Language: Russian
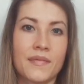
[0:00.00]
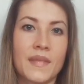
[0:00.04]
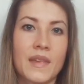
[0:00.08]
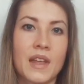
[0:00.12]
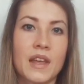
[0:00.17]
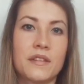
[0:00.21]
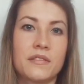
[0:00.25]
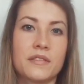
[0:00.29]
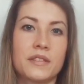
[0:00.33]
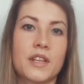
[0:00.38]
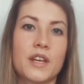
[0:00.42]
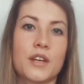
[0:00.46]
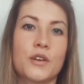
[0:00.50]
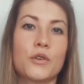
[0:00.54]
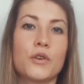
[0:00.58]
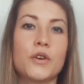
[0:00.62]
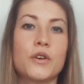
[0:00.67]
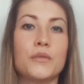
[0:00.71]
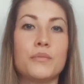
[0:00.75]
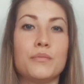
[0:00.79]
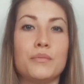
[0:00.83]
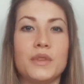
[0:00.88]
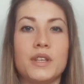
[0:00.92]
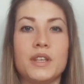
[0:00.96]

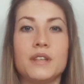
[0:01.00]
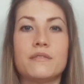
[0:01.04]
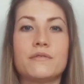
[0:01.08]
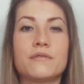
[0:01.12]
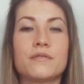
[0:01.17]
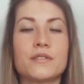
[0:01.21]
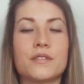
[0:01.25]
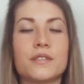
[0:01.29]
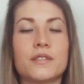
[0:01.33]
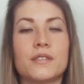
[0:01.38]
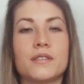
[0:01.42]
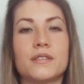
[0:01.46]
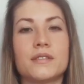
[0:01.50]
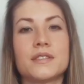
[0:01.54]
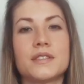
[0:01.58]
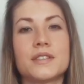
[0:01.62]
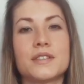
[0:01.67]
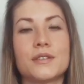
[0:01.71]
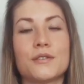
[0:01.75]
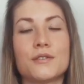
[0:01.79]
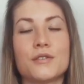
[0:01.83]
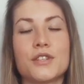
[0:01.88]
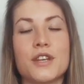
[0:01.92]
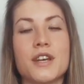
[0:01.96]
Второй миф э,
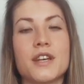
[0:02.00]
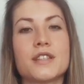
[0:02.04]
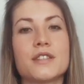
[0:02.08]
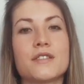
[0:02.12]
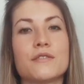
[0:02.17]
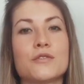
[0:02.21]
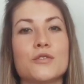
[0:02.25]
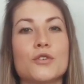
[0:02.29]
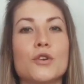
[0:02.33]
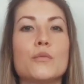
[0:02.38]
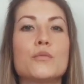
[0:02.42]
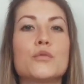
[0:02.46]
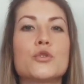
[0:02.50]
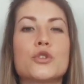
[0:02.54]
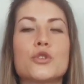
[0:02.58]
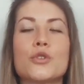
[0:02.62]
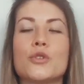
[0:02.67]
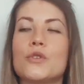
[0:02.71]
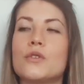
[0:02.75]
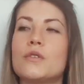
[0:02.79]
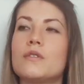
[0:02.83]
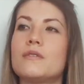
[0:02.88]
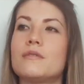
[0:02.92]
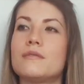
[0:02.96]
заключается в том,
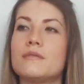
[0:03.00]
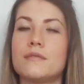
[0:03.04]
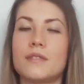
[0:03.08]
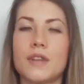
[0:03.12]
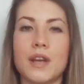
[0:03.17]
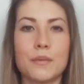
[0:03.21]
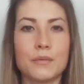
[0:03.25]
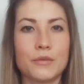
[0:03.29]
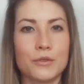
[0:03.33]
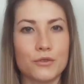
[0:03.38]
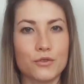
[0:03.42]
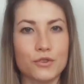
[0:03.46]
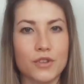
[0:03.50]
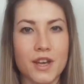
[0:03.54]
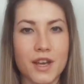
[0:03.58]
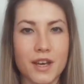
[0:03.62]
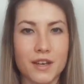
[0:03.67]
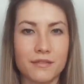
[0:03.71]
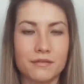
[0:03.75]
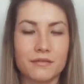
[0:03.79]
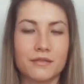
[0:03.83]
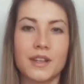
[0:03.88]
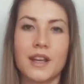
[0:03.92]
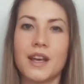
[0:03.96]
что нам
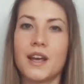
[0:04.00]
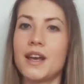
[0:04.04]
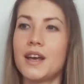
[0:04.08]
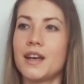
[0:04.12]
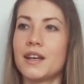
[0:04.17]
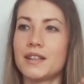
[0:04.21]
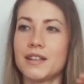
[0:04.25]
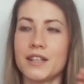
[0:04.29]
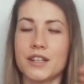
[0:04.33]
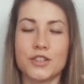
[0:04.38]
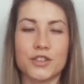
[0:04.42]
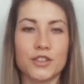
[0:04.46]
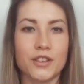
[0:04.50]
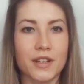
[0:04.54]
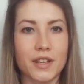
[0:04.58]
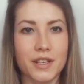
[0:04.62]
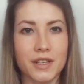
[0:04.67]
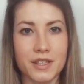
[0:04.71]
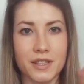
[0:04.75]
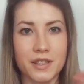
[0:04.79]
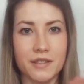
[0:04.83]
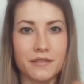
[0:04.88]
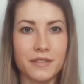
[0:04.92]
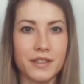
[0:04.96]
нужна значит,
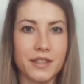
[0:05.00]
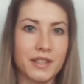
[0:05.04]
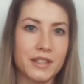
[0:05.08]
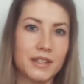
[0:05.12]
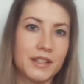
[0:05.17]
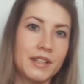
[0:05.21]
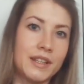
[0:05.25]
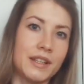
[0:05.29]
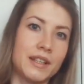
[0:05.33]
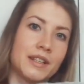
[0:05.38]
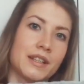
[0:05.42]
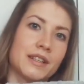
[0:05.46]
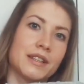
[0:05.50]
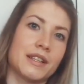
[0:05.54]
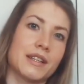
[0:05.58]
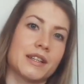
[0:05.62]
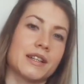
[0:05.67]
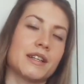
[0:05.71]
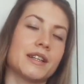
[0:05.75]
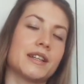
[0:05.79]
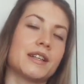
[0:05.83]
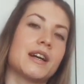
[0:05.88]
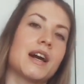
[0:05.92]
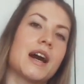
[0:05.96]
красивая
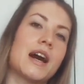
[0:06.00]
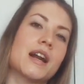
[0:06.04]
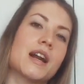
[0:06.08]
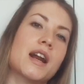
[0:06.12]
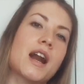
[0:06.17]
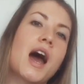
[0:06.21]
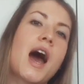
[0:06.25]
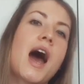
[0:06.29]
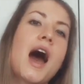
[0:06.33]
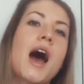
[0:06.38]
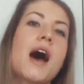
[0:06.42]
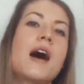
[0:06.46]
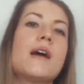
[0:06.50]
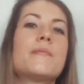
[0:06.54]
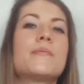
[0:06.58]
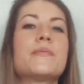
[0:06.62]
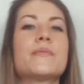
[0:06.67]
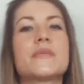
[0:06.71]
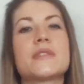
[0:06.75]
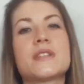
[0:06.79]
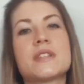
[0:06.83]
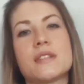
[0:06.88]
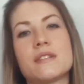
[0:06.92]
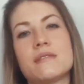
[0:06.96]
такая гора
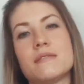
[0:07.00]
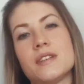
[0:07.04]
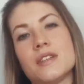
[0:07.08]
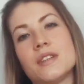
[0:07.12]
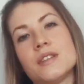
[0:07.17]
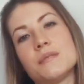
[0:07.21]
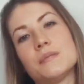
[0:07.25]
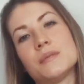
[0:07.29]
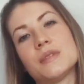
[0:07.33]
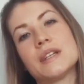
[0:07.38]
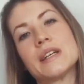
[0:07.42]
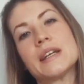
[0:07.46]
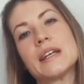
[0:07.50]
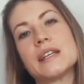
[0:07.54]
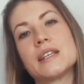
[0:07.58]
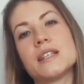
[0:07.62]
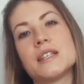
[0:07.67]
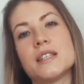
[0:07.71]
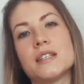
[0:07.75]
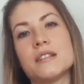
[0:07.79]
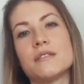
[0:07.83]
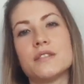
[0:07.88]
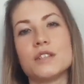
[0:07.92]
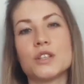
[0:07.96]
с видом на
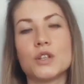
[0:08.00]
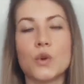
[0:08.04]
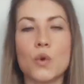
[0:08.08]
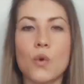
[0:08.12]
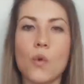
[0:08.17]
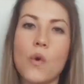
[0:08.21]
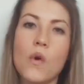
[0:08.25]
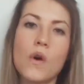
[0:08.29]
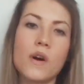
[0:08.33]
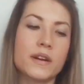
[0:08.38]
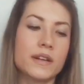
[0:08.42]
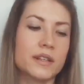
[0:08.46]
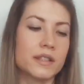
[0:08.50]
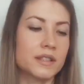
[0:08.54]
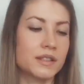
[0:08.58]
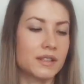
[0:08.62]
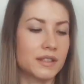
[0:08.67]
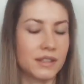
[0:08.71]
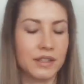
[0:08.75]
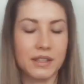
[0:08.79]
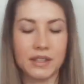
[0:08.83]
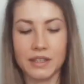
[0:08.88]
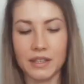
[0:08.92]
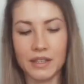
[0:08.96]
красивый
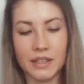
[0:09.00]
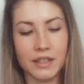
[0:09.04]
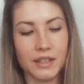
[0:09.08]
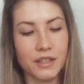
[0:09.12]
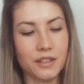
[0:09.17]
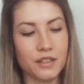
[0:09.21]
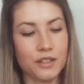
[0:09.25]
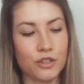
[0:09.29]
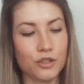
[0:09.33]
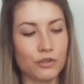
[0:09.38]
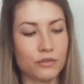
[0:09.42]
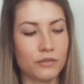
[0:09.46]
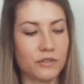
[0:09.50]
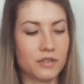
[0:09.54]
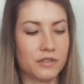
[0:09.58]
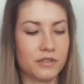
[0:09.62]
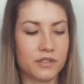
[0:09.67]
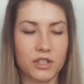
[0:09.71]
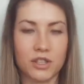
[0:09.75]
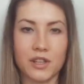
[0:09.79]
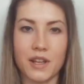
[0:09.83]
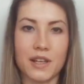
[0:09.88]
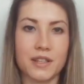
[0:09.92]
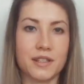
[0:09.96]
город и
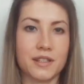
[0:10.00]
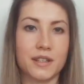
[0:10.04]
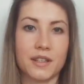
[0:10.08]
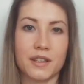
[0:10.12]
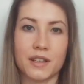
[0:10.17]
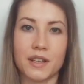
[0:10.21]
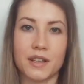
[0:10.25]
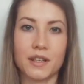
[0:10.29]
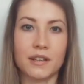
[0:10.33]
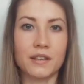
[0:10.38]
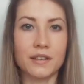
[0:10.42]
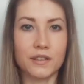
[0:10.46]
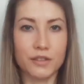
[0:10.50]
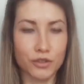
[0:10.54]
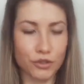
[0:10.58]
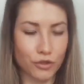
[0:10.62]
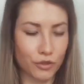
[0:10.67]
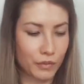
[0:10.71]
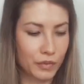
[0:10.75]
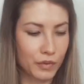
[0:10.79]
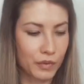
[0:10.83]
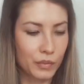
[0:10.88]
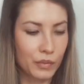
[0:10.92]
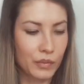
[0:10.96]
еще желательно,
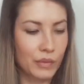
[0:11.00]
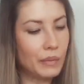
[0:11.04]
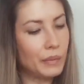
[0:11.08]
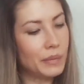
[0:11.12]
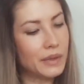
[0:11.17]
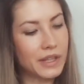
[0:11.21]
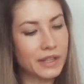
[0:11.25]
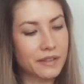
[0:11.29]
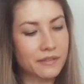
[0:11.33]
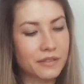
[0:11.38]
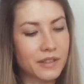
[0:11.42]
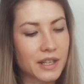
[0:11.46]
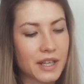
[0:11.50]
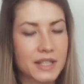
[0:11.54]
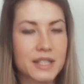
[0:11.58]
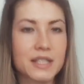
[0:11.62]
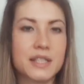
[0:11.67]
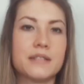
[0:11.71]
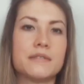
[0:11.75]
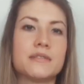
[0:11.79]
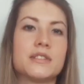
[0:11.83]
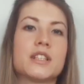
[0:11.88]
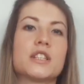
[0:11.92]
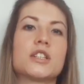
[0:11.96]
чтобы мы были в
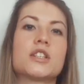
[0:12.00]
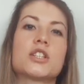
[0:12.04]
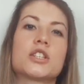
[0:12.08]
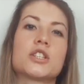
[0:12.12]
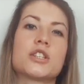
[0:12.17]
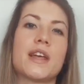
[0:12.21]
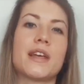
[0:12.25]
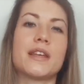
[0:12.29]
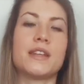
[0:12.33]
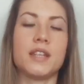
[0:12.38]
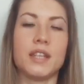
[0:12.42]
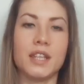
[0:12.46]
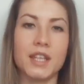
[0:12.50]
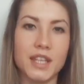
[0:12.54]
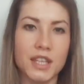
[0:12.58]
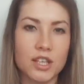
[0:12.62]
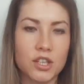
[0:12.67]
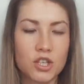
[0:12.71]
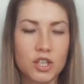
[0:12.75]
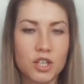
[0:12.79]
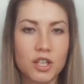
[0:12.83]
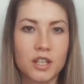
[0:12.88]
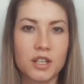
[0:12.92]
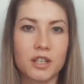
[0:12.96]
красивых
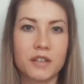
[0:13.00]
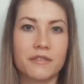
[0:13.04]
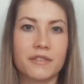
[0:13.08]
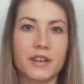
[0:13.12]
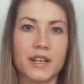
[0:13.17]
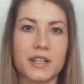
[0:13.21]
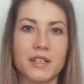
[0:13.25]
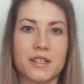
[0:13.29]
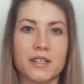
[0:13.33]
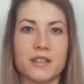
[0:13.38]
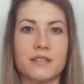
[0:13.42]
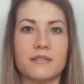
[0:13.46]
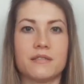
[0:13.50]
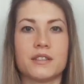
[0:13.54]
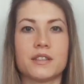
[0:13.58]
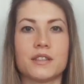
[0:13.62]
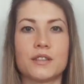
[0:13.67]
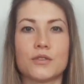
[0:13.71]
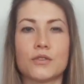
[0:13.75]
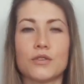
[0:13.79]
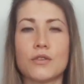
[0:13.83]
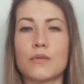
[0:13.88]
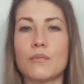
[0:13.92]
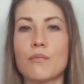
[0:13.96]
штанишках, в красивой
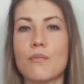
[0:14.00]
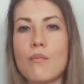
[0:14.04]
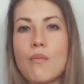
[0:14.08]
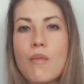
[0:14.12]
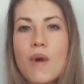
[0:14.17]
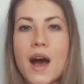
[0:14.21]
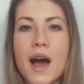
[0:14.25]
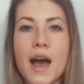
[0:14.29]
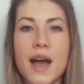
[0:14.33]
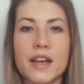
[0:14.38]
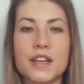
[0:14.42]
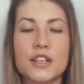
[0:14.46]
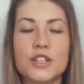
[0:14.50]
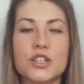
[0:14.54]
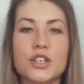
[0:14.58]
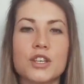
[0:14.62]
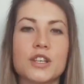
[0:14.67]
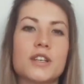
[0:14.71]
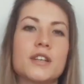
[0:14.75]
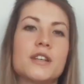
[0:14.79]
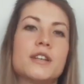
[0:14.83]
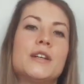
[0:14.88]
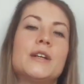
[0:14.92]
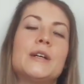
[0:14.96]
такой
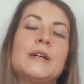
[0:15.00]
маечке.